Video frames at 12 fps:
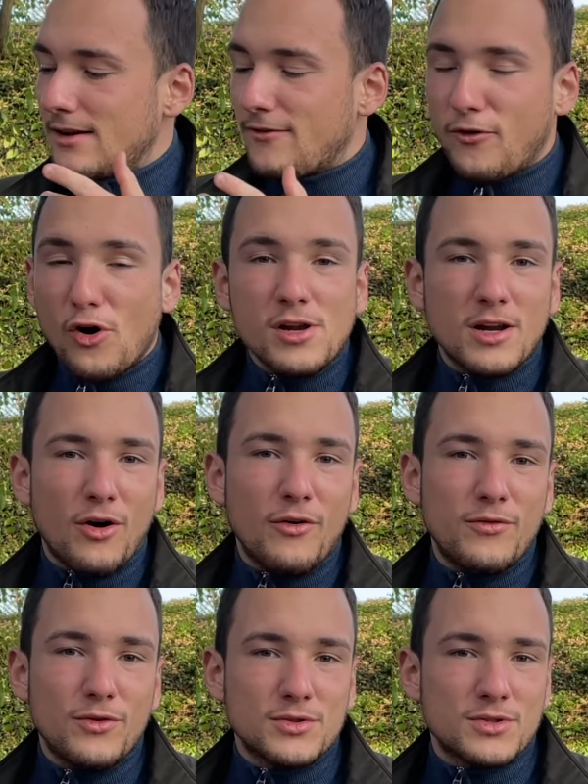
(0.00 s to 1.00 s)
vollen
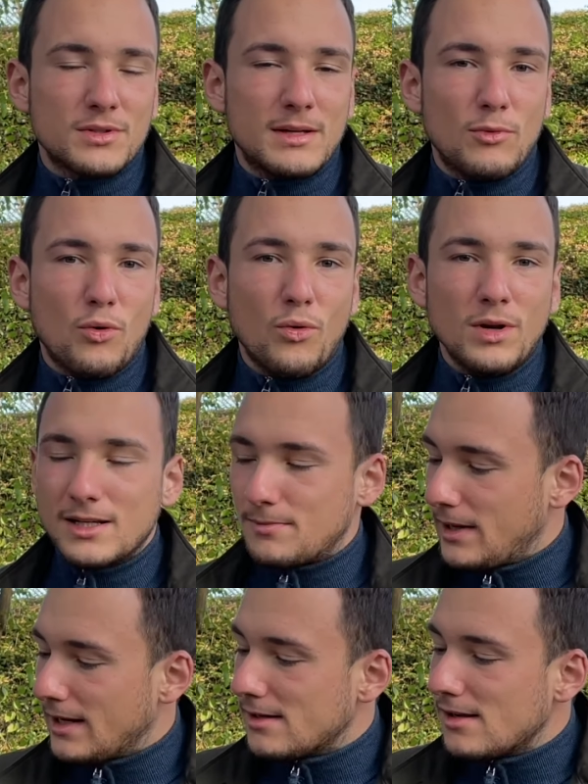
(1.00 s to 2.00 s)
Auflösung, dem
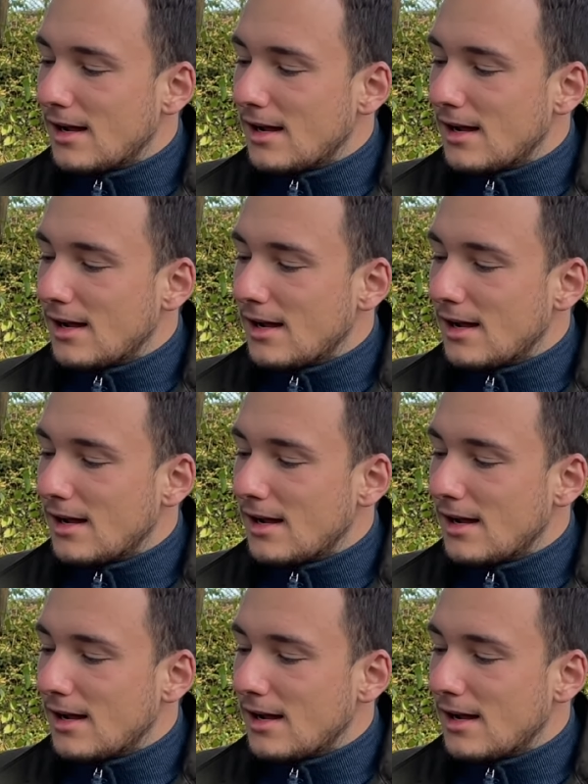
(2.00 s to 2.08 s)
OLED-Panel,